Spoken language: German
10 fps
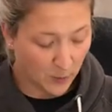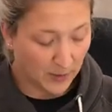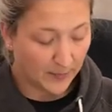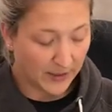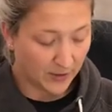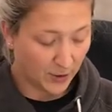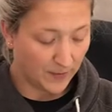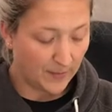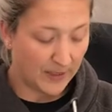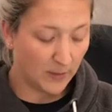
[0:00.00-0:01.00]
super praktisch,
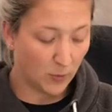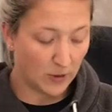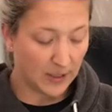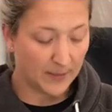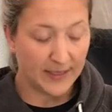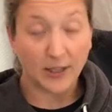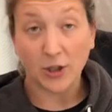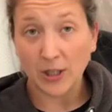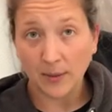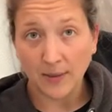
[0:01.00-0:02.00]
wenn man im Urlaub ein
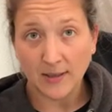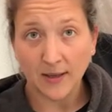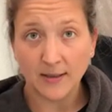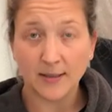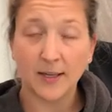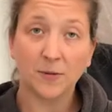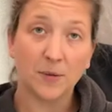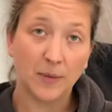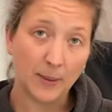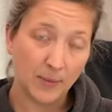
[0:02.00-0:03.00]
Geschirr mit hat, denn auf
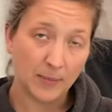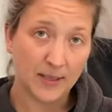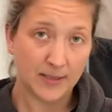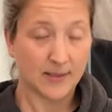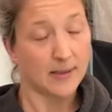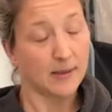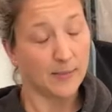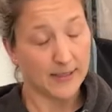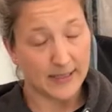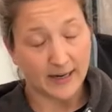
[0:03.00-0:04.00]
dem Campingplatz ist es
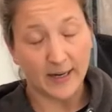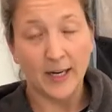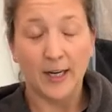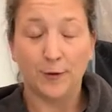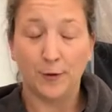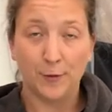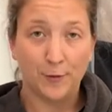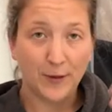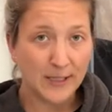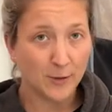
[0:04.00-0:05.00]
immer sehr äh,
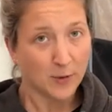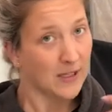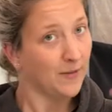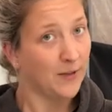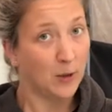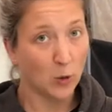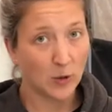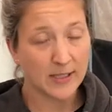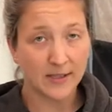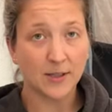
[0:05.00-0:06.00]
wild und sehr viel
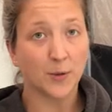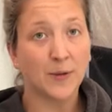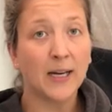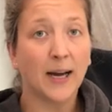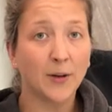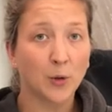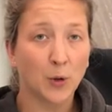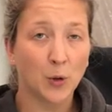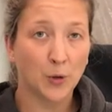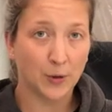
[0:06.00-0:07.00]
los. Da sind auch viele andere
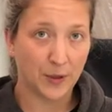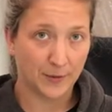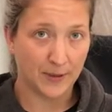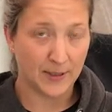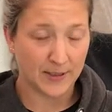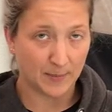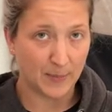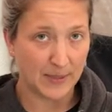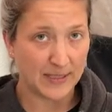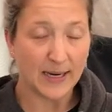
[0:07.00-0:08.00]
Hunde und ich finde es immer
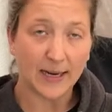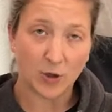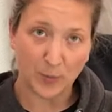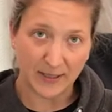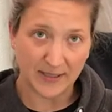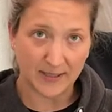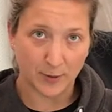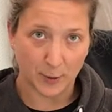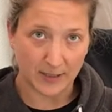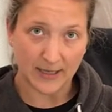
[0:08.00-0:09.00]
ein bisschen entspannter,
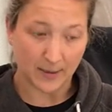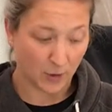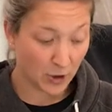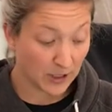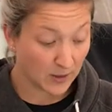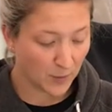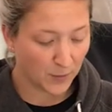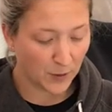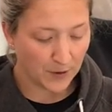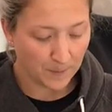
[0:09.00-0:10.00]
den Hund an einem Geschirr zu
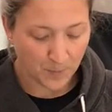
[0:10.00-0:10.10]
führen.